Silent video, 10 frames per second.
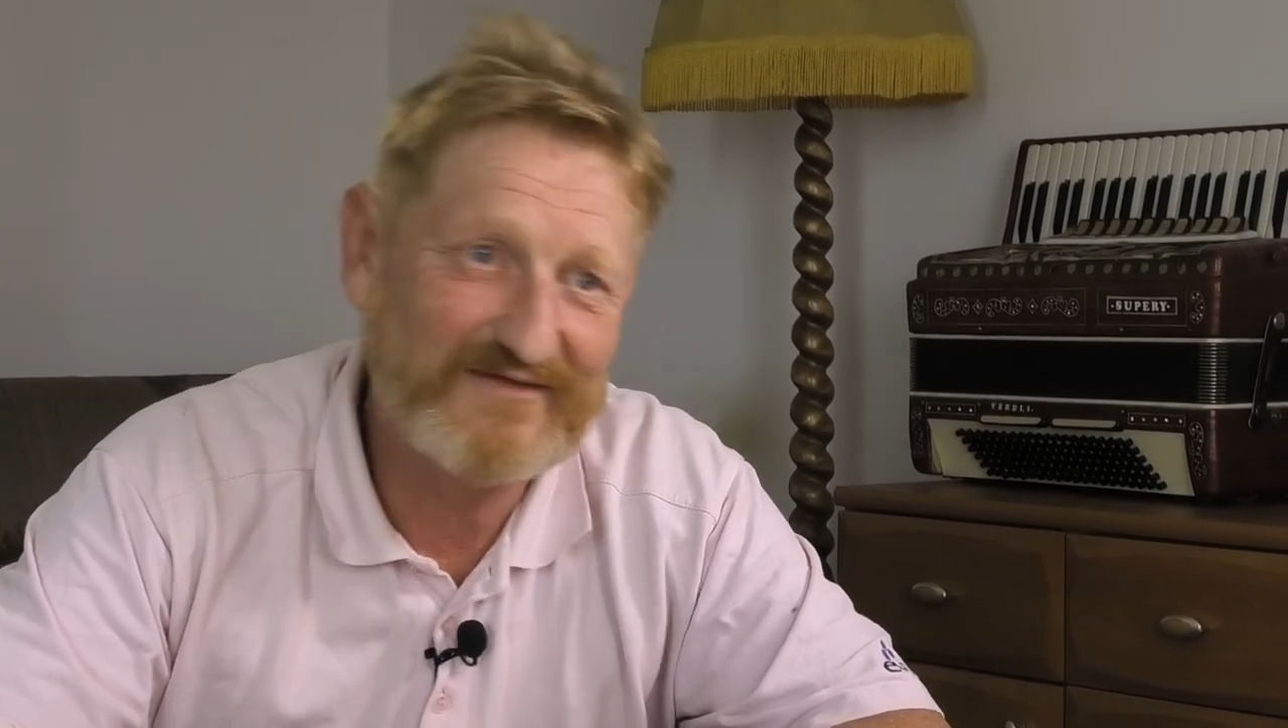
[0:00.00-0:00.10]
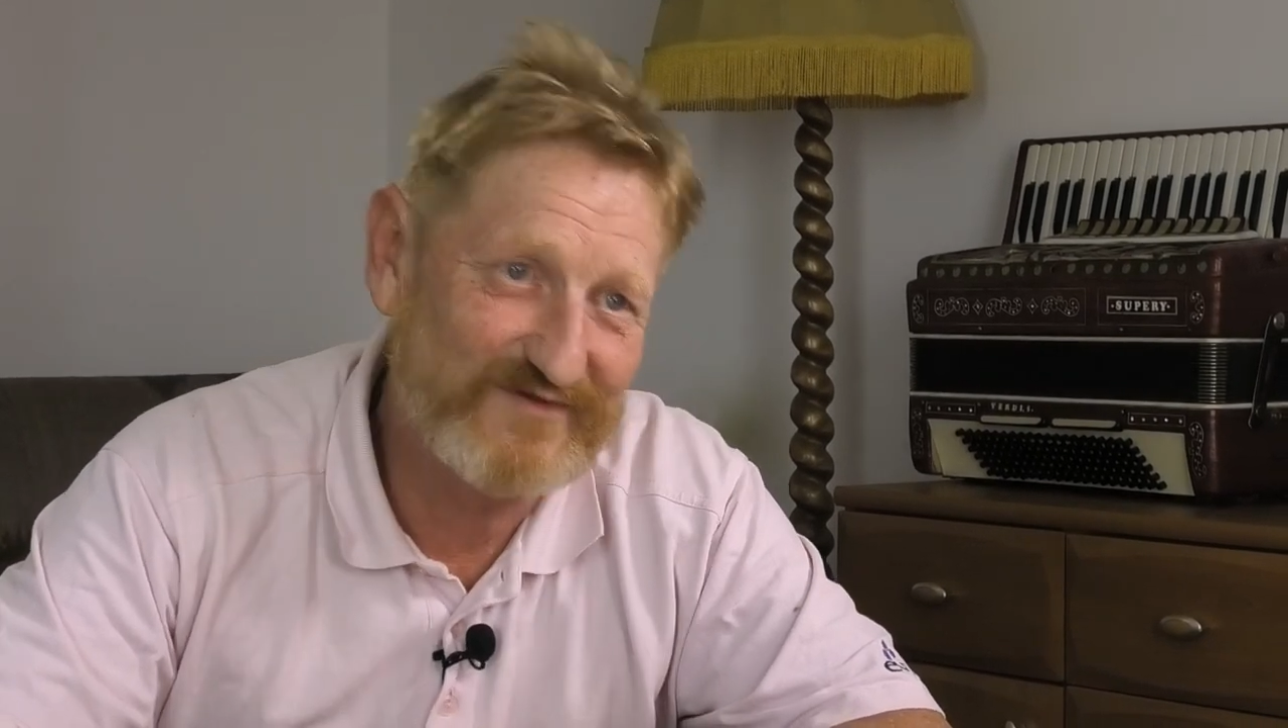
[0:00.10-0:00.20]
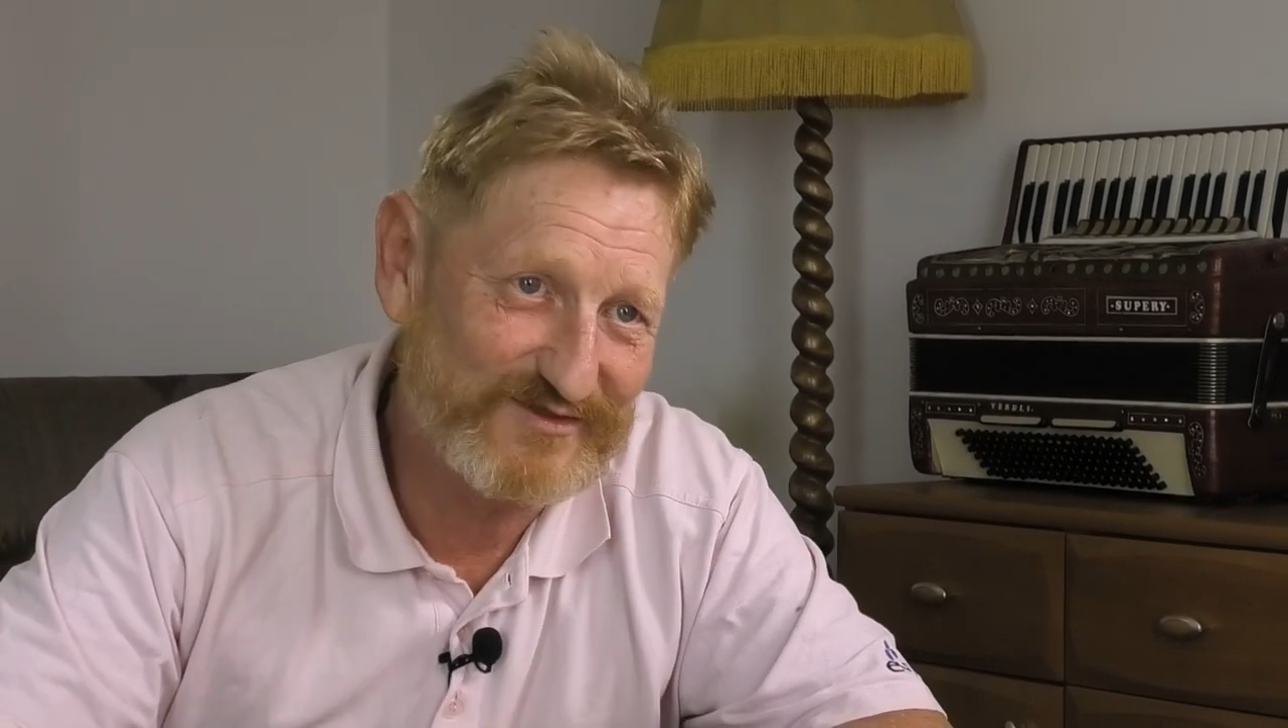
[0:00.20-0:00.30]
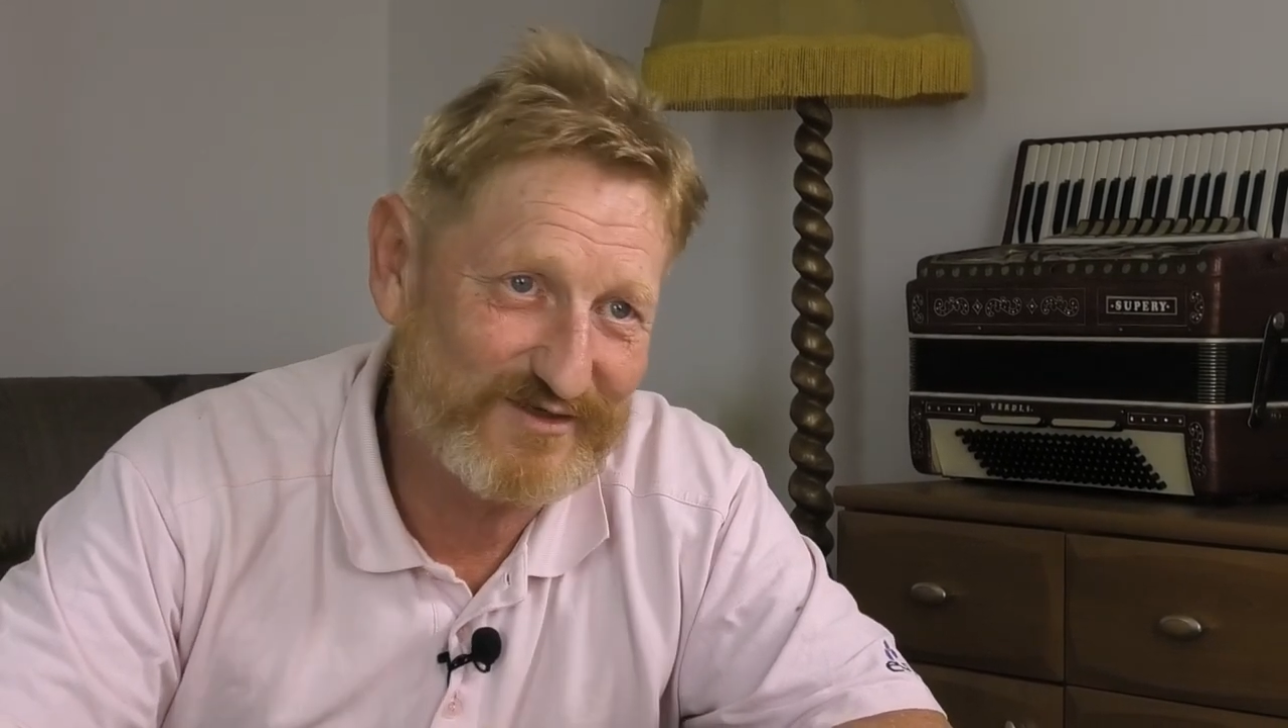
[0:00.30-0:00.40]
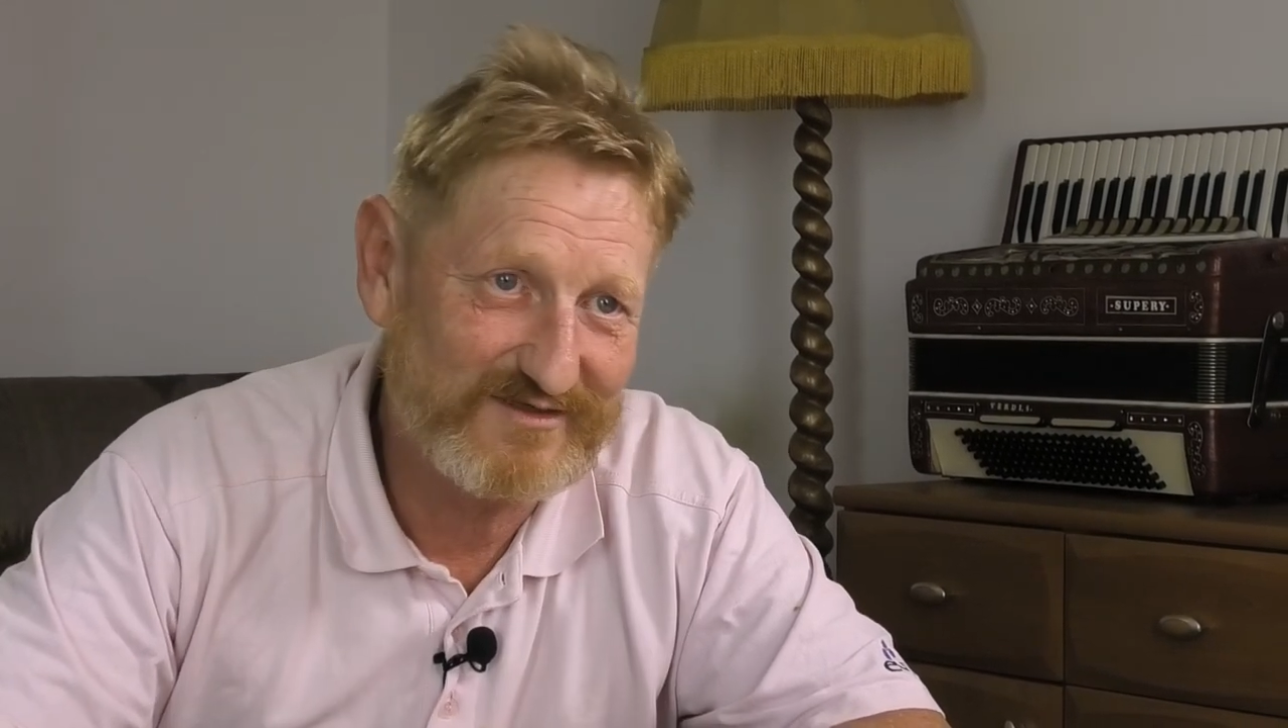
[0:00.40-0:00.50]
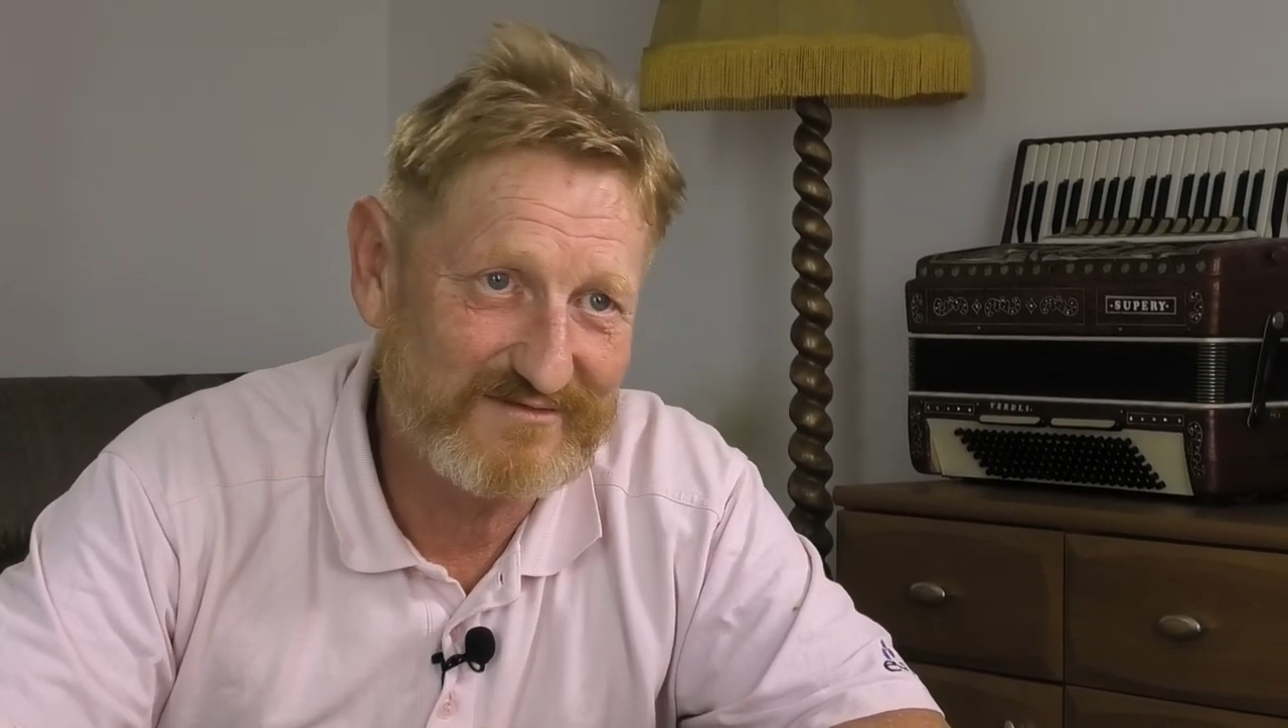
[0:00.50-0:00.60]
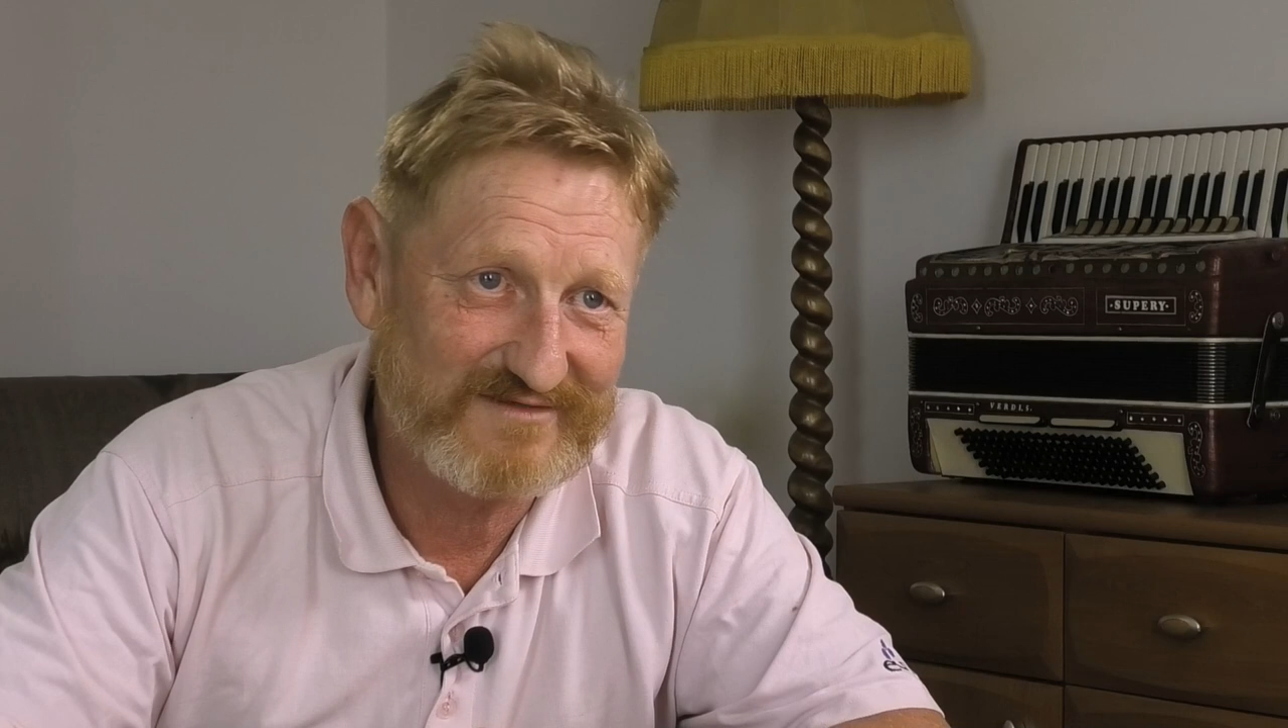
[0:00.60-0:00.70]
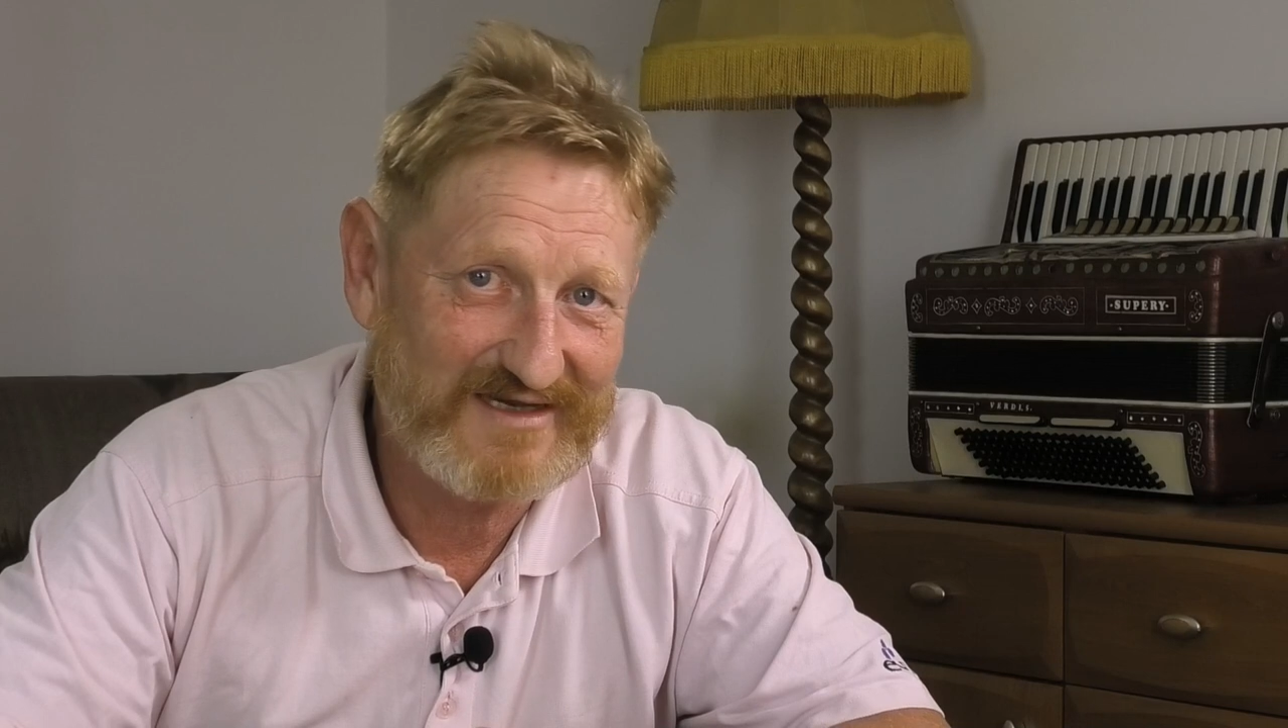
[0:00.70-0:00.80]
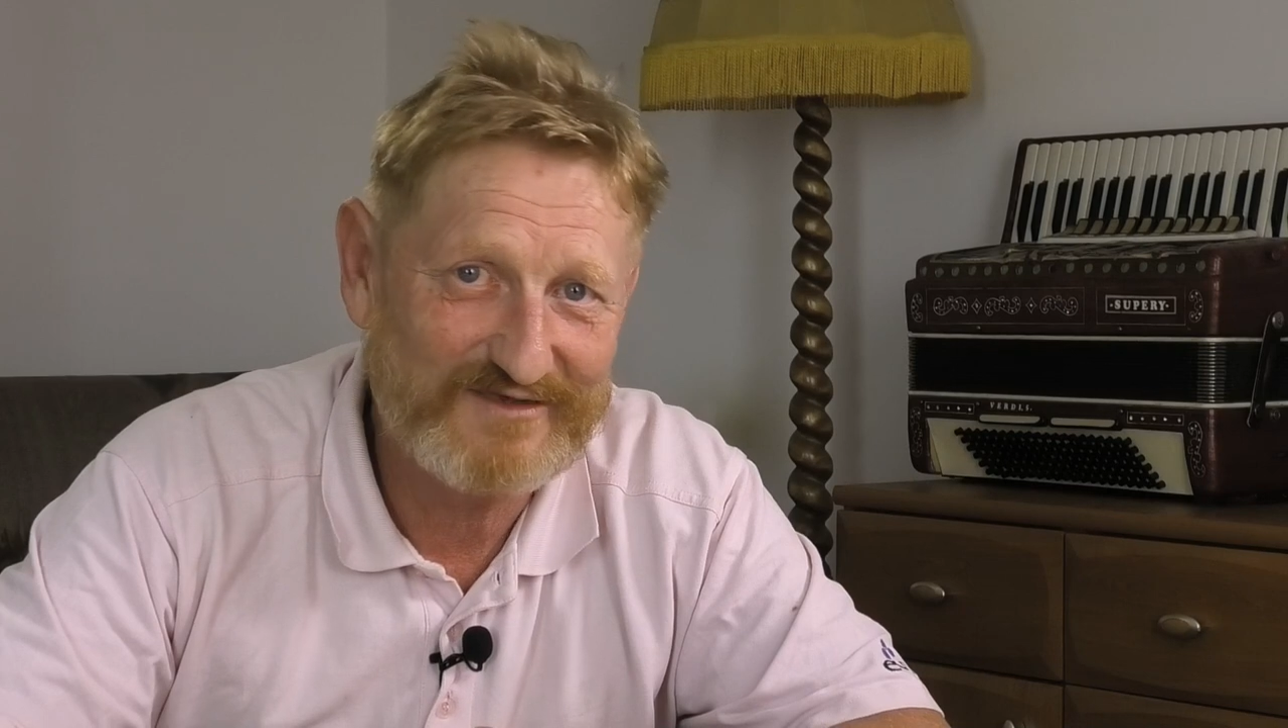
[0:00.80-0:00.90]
lewą stroną,